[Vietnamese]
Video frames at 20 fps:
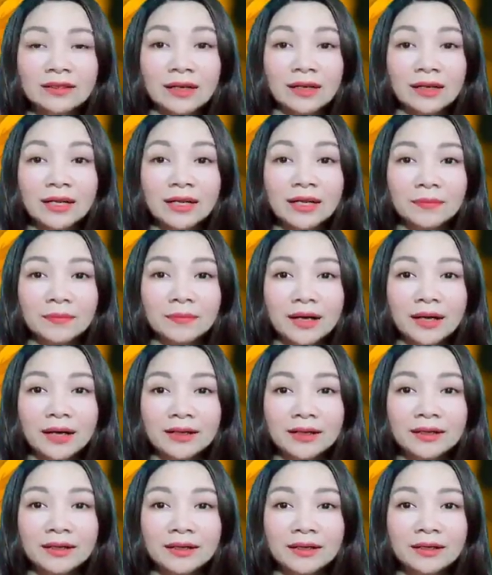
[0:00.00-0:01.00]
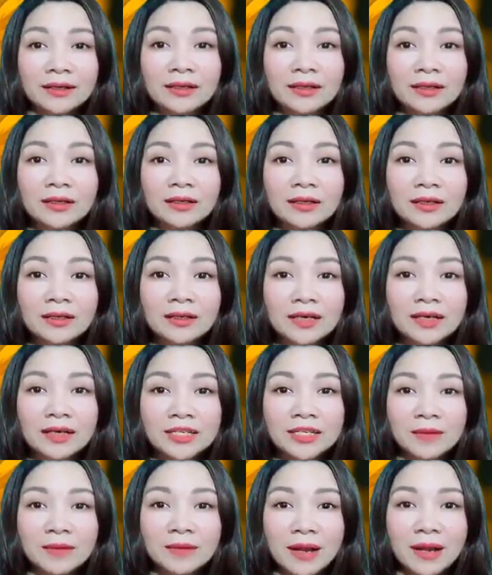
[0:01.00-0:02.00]
đặc điểm 10
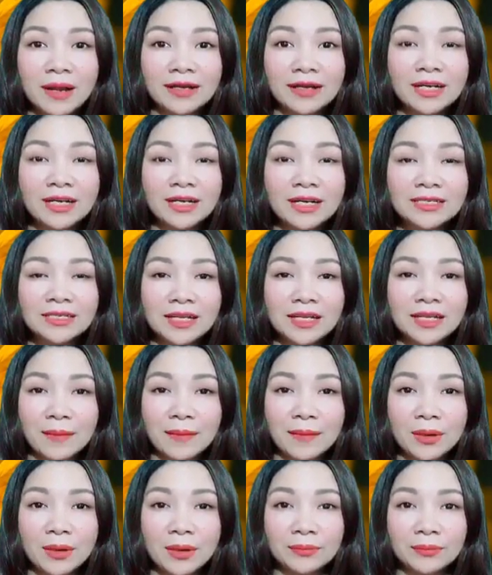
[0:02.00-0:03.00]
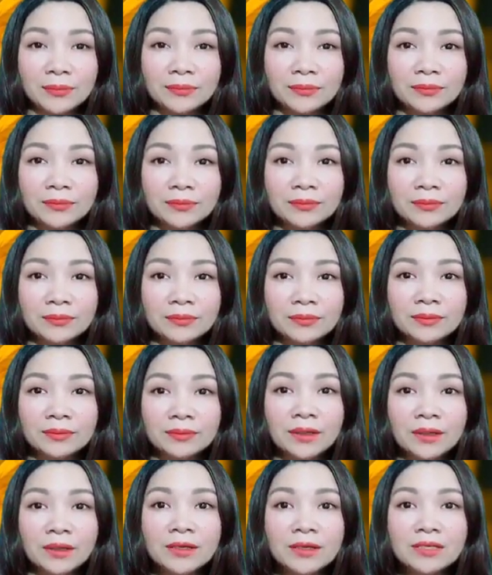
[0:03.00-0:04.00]
người trầm lặng nhất giữa đám đông
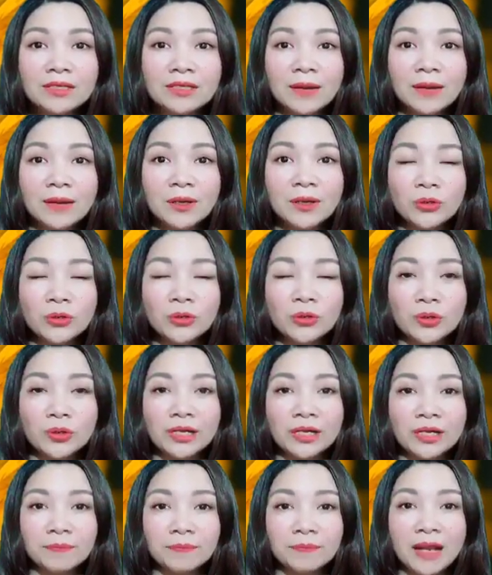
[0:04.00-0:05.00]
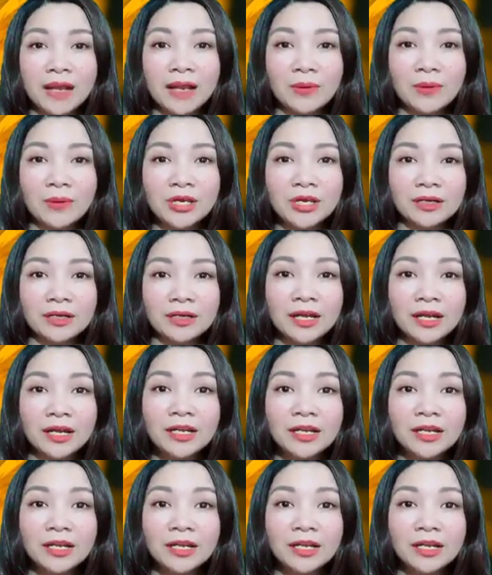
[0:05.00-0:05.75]
giữa đám đông nhộn nhịp náo nhiệt